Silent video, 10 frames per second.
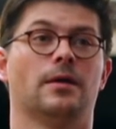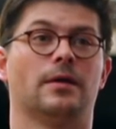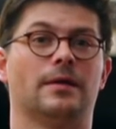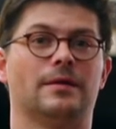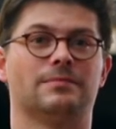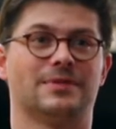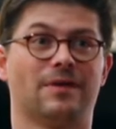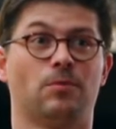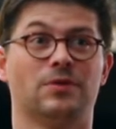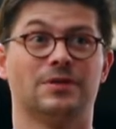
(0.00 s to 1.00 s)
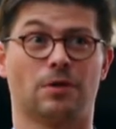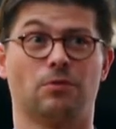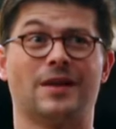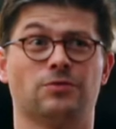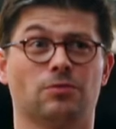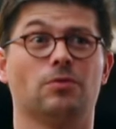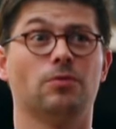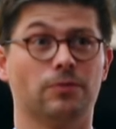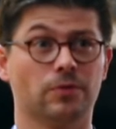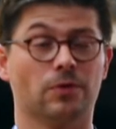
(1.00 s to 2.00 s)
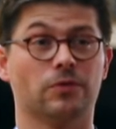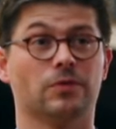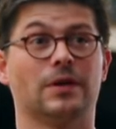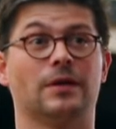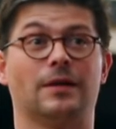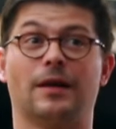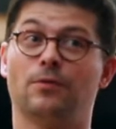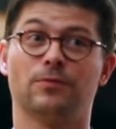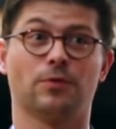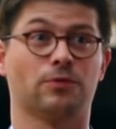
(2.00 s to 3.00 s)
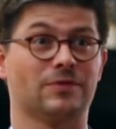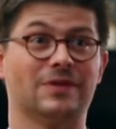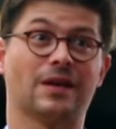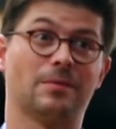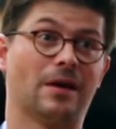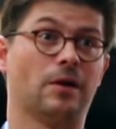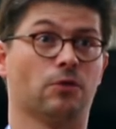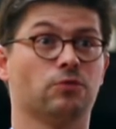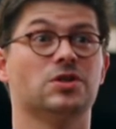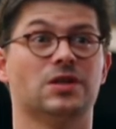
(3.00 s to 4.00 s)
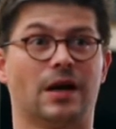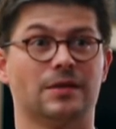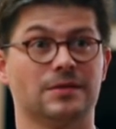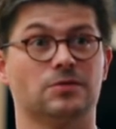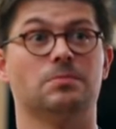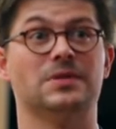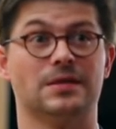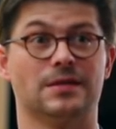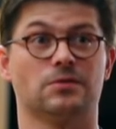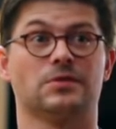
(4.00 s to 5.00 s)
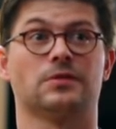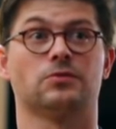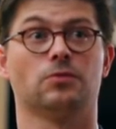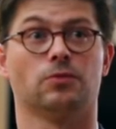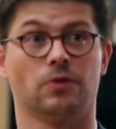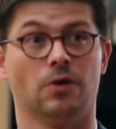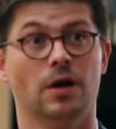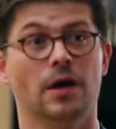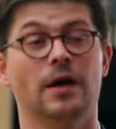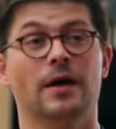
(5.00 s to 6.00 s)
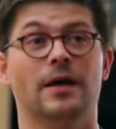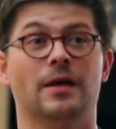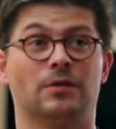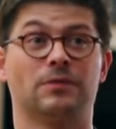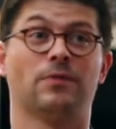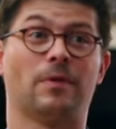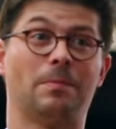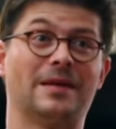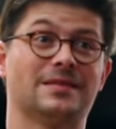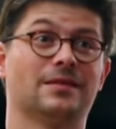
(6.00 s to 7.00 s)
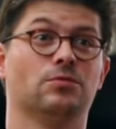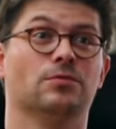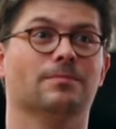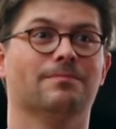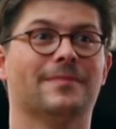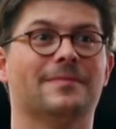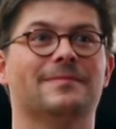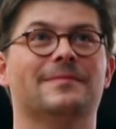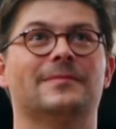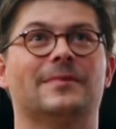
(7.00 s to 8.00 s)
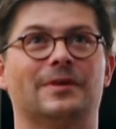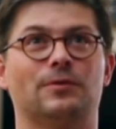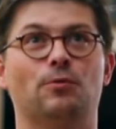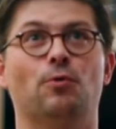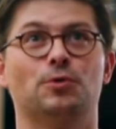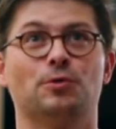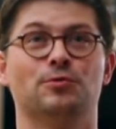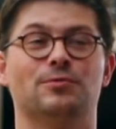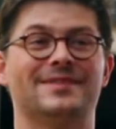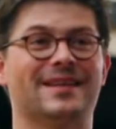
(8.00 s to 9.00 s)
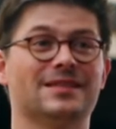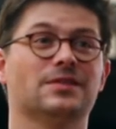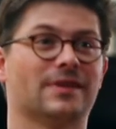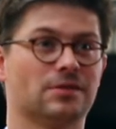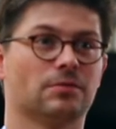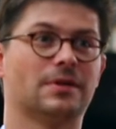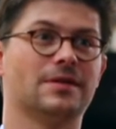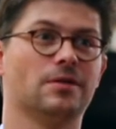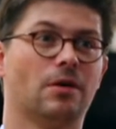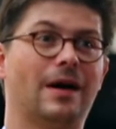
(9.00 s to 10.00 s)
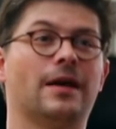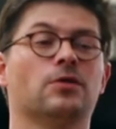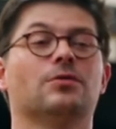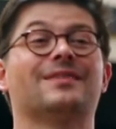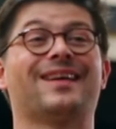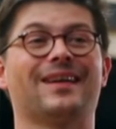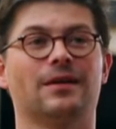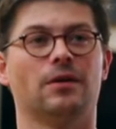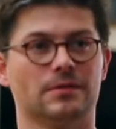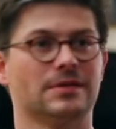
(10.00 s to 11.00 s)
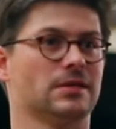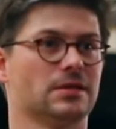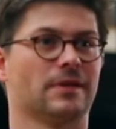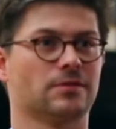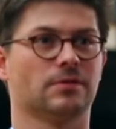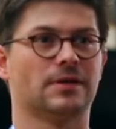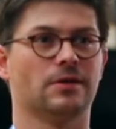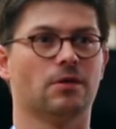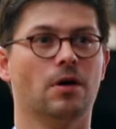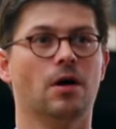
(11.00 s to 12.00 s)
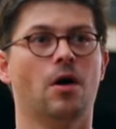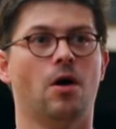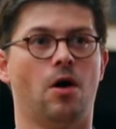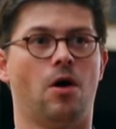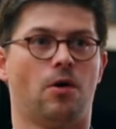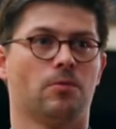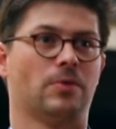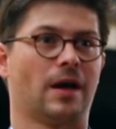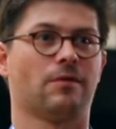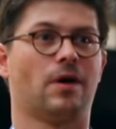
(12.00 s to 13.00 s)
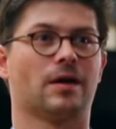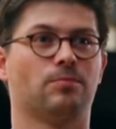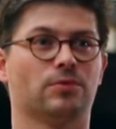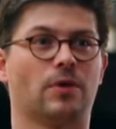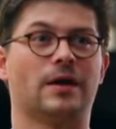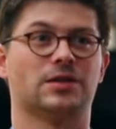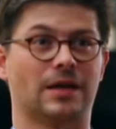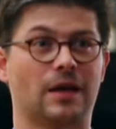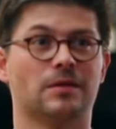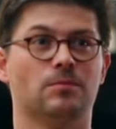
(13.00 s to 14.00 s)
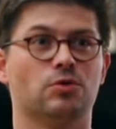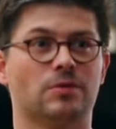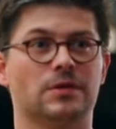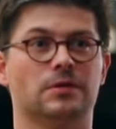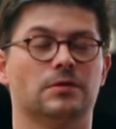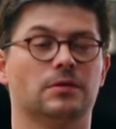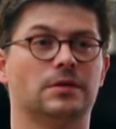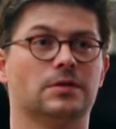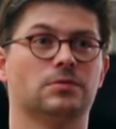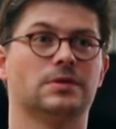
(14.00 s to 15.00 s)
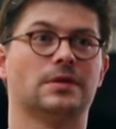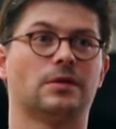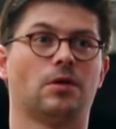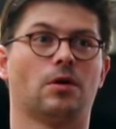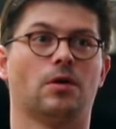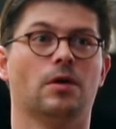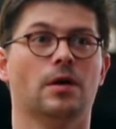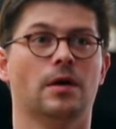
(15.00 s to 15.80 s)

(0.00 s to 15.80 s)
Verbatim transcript: Euh, c'est vraiment une histoire de relation de confiance. Et la confiance, on sait très bien, elle est ensuite génératrice de business dans un second temps. Donc il faut vraiment passer d'une aujourd'hui d'une satisfaction client à une très grande satisfaction client en arrivant à répondre à chacun des besoins des, utilisateurs,